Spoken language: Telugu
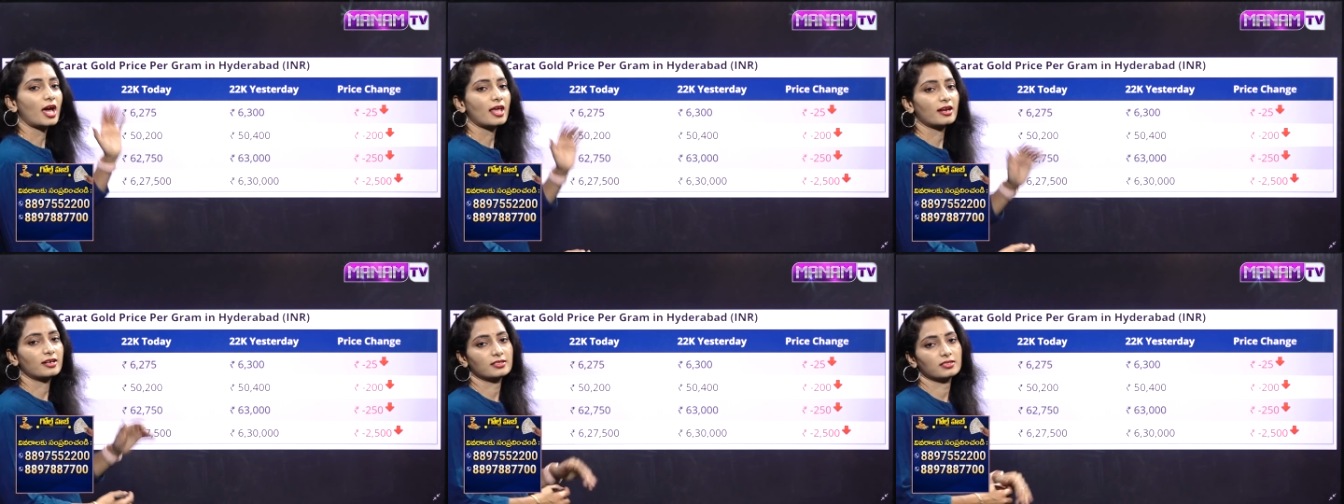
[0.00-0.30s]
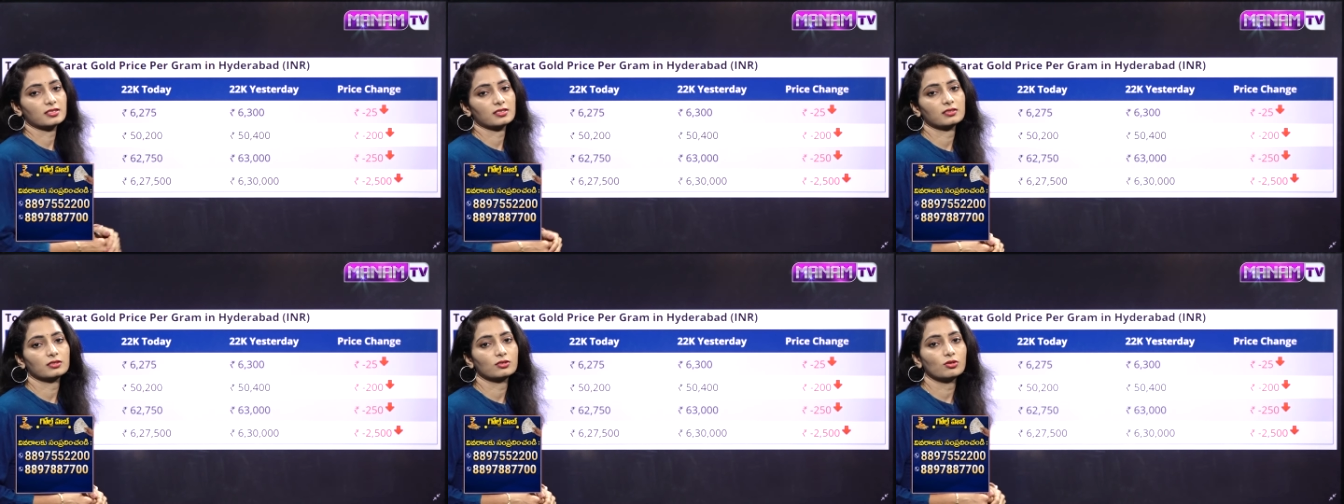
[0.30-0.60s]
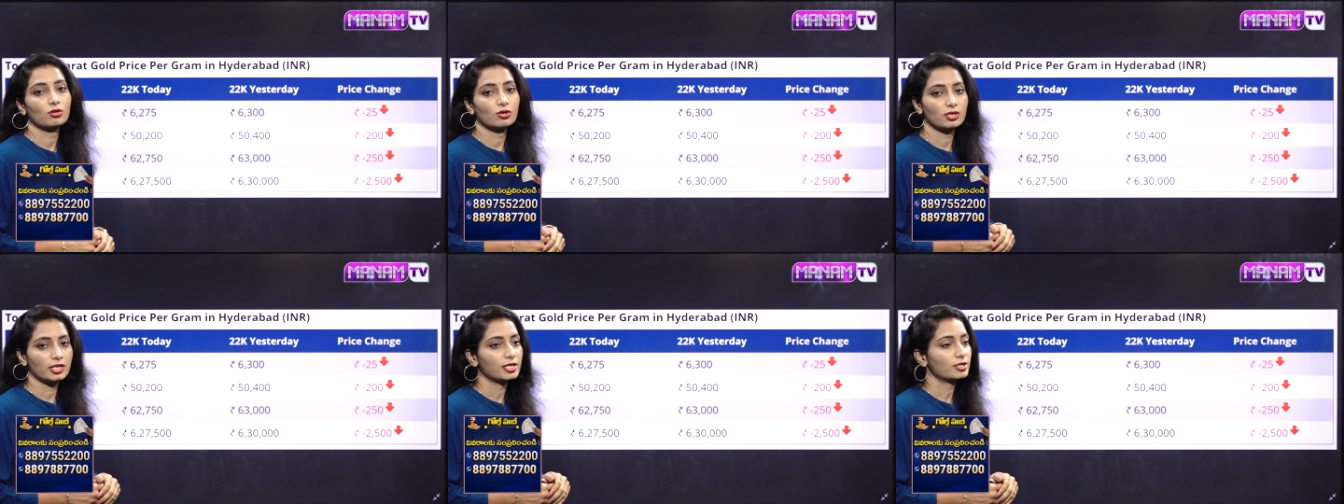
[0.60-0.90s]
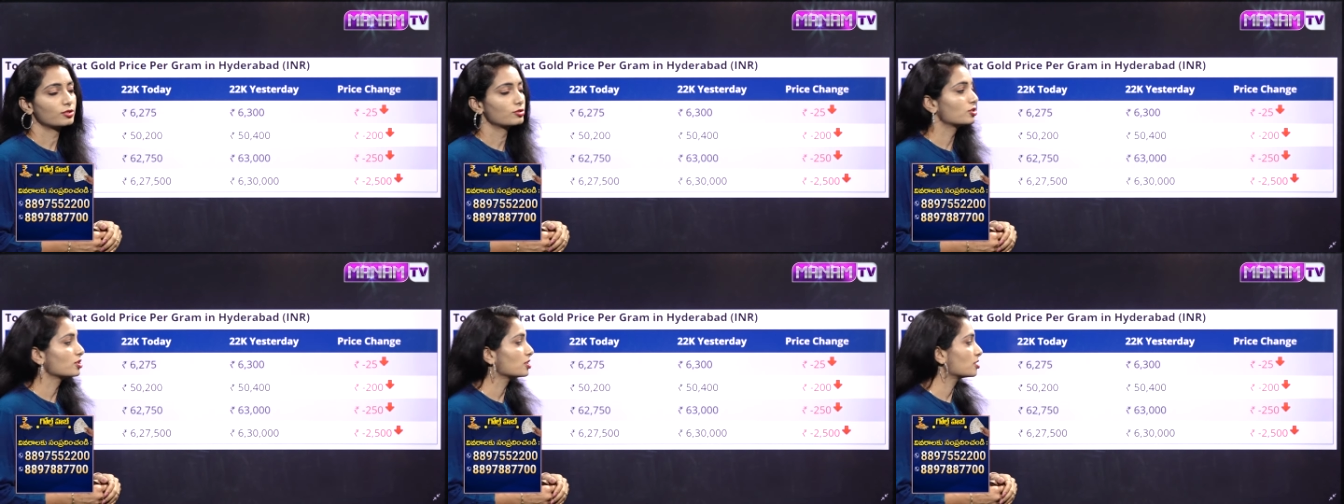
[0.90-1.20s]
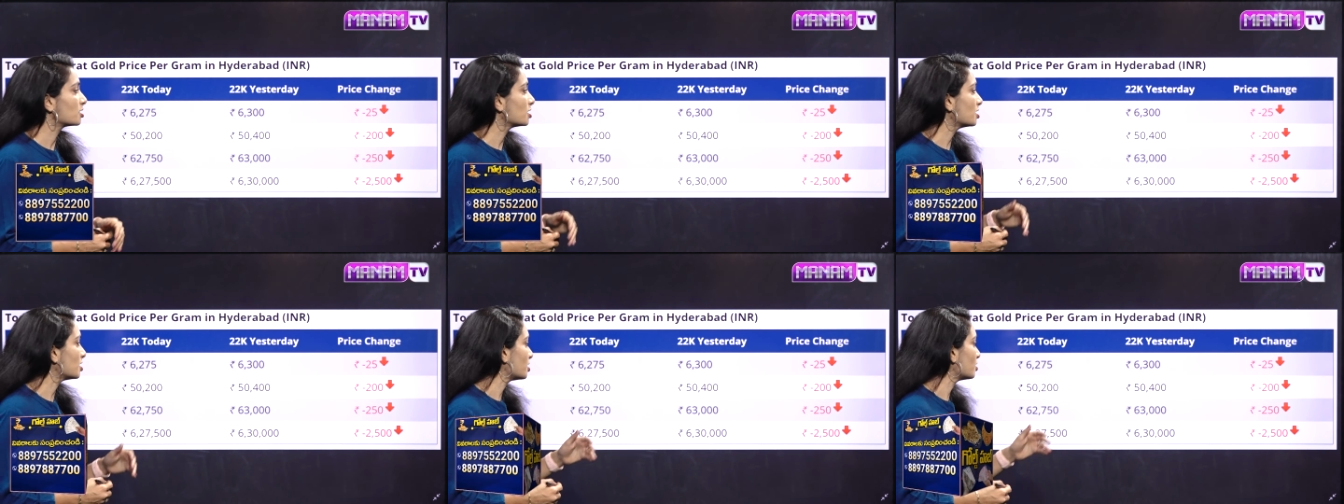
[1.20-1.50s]
క్యారెట్స్ గోల్డ్ రేట్
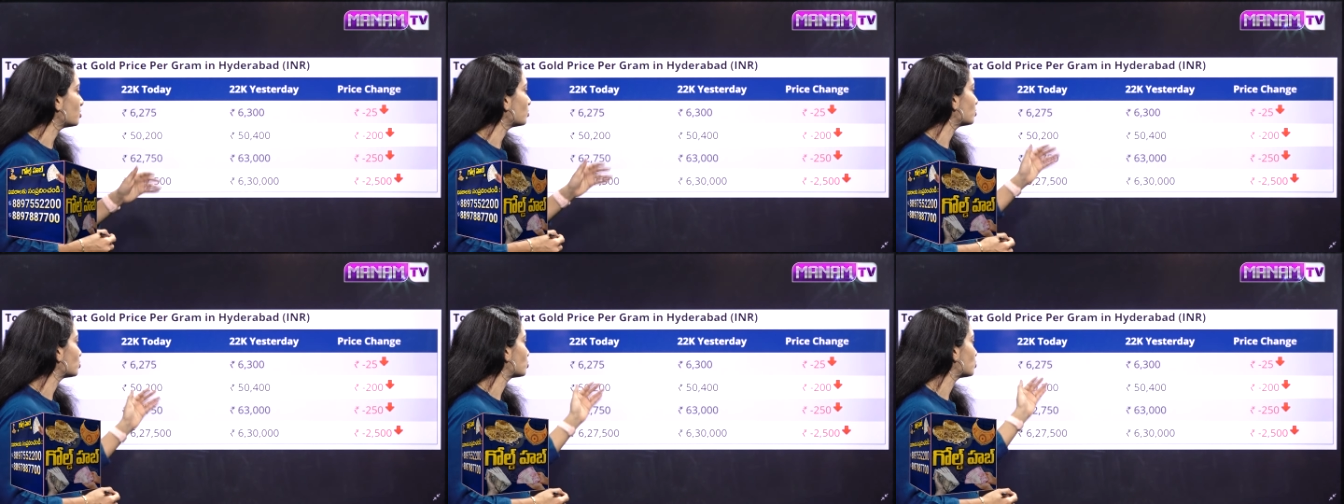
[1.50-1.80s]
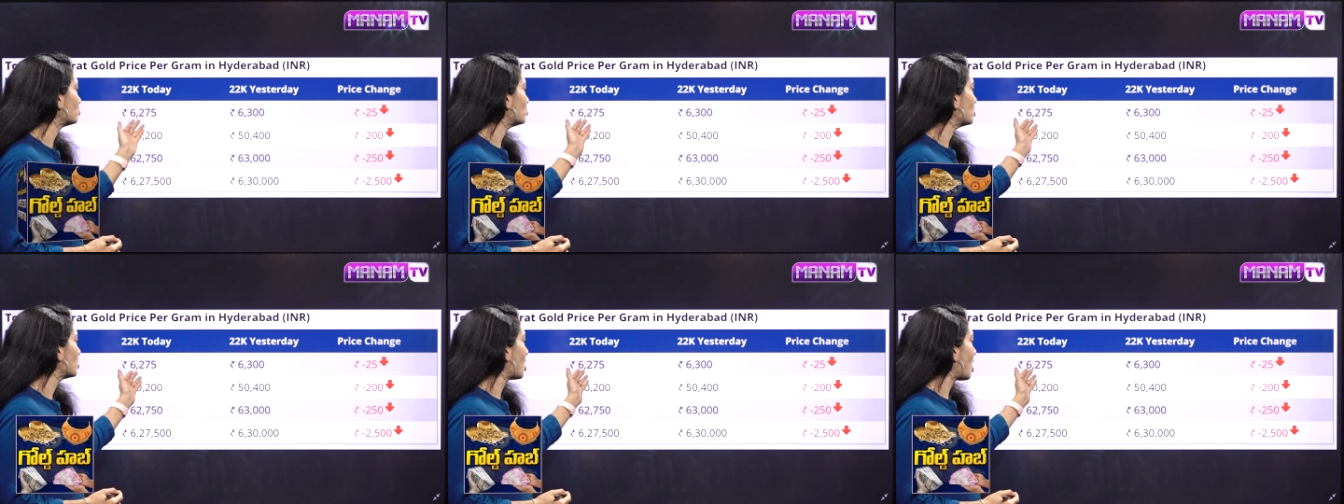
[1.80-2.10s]
వచ్చేసి ఈరోజు